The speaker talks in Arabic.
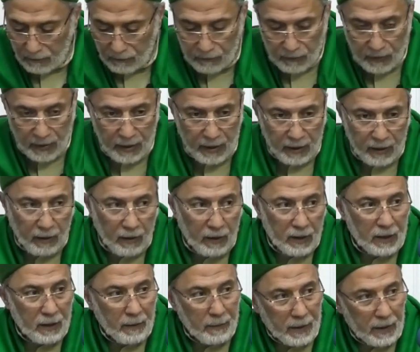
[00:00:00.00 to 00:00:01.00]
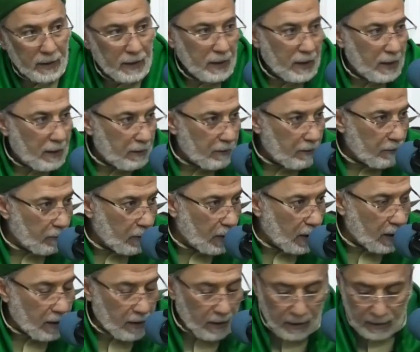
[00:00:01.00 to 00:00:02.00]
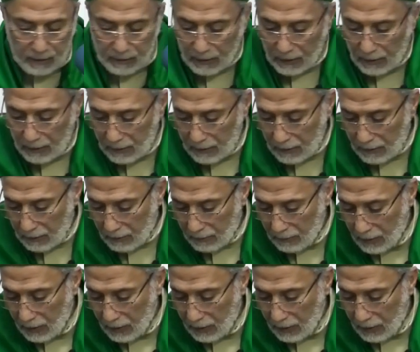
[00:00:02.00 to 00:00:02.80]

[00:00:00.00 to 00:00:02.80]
فأي قدمت دية واخرت تحريرها